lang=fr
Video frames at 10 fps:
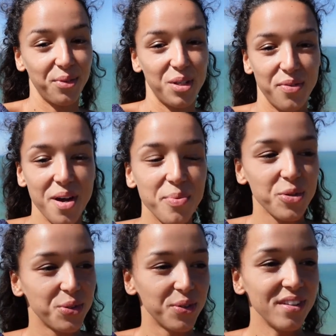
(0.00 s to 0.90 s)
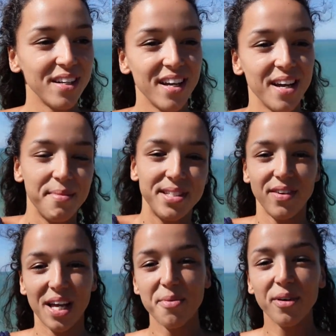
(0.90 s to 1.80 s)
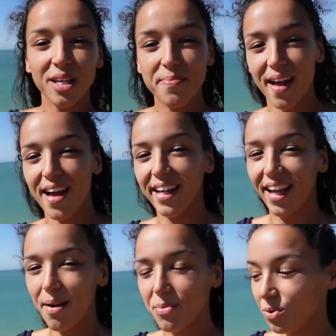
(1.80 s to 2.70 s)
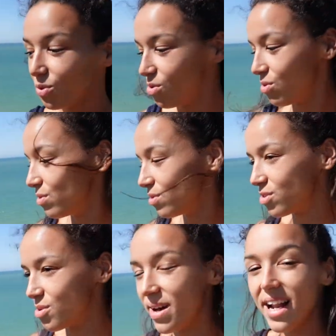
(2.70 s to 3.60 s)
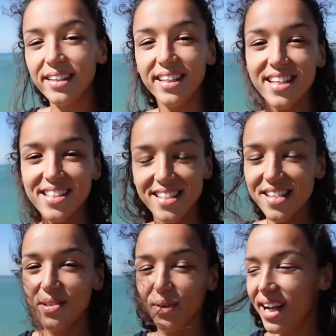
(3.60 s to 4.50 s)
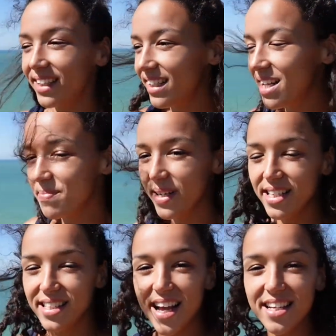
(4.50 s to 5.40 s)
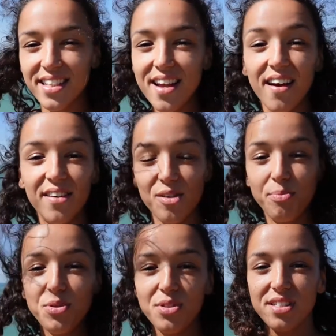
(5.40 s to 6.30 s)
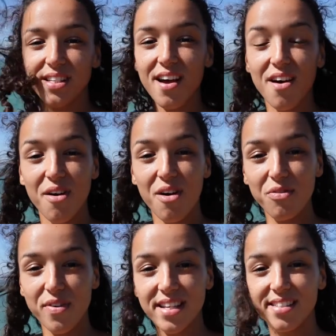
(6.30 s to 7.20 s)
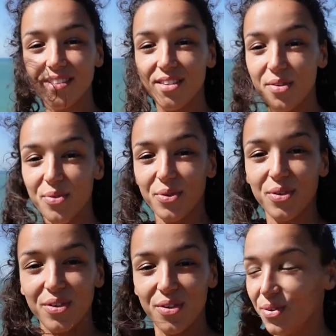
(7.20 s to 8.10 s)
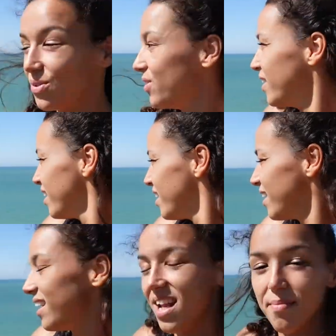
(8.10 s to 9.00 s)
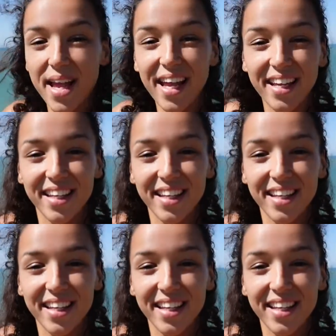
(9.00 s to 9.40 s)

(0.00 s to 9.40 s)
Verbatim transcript: donc il fait un peu chaud, mais c'est vraiment hyper agréable donc de se balader ici, de regarder les paysages. Et en plus de ça, en face donc de la mer,